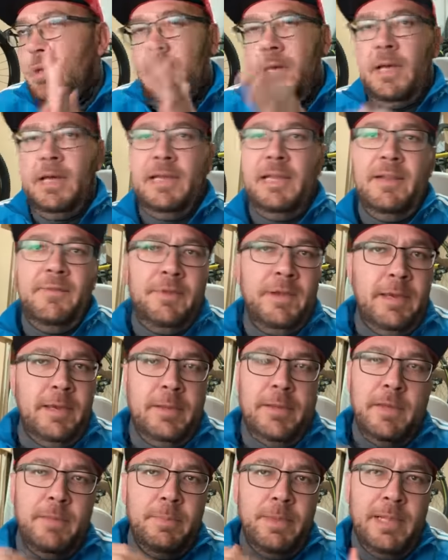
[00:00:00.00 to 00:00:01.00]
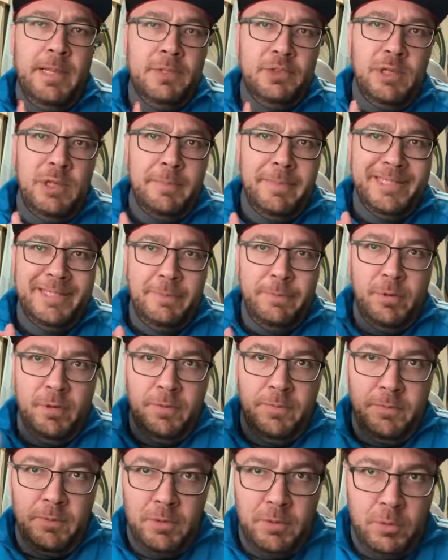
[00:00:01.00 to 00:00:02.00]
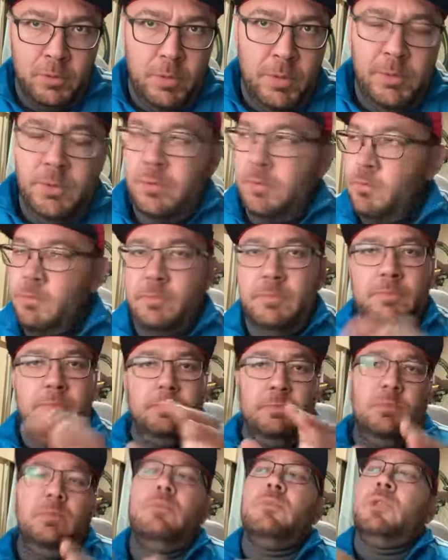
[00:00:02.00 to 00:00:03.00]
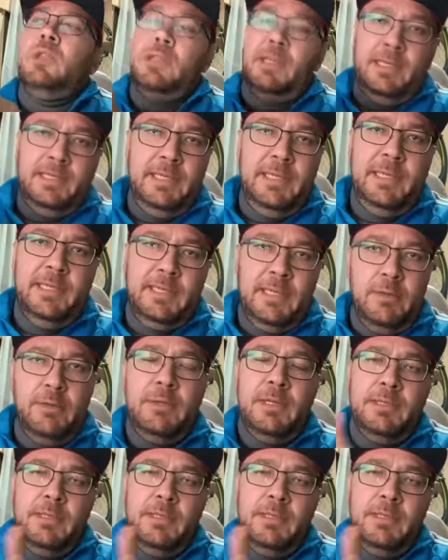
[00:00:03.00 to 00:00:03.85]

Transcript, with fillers: Aquí la eficacia del pedal se la han pasado por el foro los huevos. Que sí, que tiene un